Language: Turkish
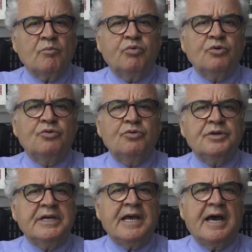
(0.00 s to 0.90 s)
Bugün
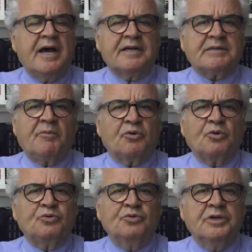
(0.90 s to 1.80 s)
yine her zaman
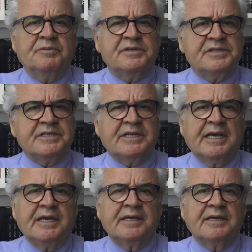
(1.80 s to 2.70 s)
olduğu gibi
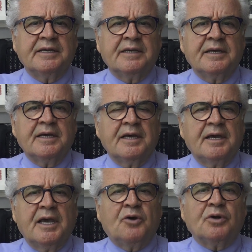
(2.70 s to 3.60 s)
size
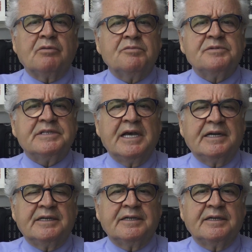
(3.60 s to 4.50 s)

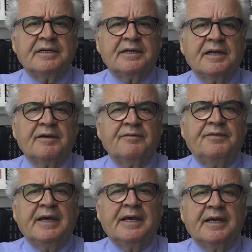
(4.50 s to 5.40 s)
ekonomimizden
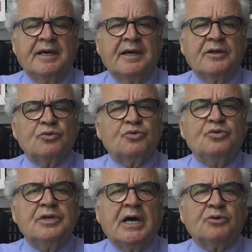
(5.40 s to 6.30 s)
ve
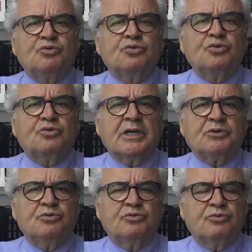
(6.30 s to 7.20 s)
dünya
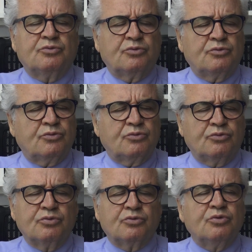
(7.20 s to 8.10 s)
durduksa
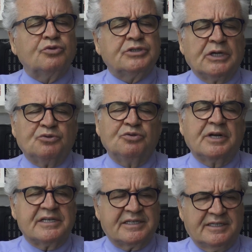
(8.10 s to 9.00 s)
durdukça
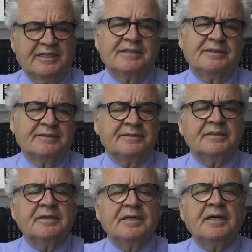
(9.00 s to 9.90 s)
durası,
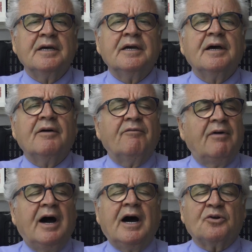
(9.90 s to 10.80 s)

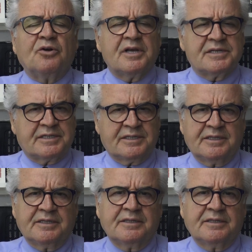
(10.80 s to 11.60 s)
var olası,